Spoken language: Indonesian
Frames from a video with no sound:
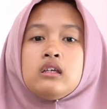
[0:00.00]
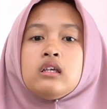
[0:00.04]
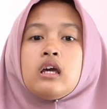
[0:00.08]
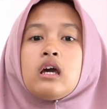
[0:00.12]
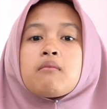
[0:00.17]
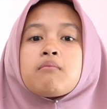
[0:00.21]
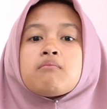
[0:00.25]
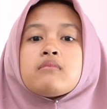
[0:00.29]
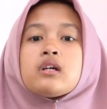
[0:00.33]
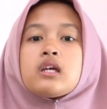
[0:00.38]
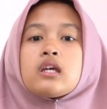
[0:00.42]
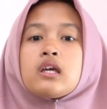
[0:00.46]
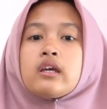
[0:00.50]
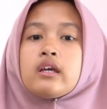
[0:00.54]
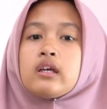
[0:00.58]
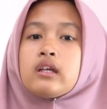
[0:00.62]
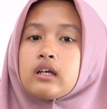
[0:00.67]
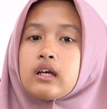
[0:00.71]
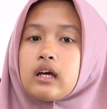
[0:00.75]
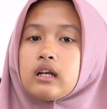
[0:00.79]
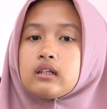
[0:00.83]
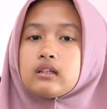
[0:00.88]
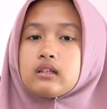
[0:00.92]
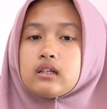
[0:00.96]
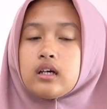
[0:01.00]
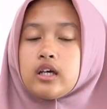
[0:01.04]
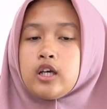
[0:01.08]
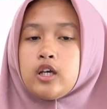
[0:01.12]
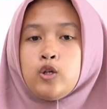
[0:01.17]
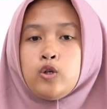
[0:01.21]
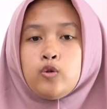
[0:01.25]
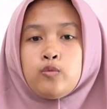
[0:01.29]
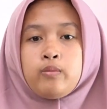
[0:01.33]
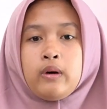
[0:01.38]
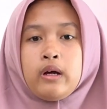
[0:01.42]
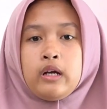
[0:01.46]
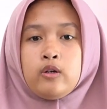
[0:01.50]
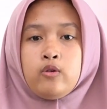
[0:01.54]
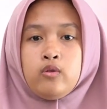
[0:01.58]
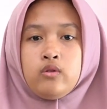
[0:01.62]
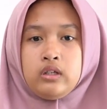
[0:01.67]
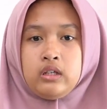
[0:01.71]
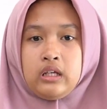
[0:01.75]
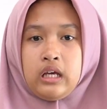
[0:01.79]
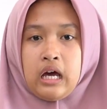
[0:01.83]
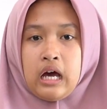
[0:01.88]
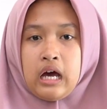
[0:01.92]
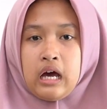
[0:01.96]
yang menginginkan kehidupan
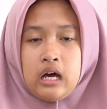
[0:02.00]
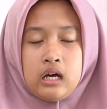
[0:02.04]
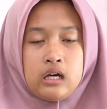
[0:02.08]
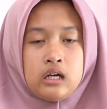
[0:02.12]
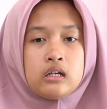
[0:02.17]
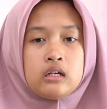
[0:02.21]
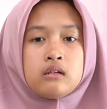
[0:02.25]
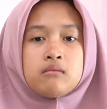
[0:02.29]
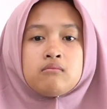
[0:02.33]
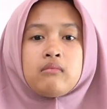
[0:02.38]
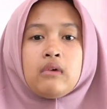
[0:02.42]
dunia,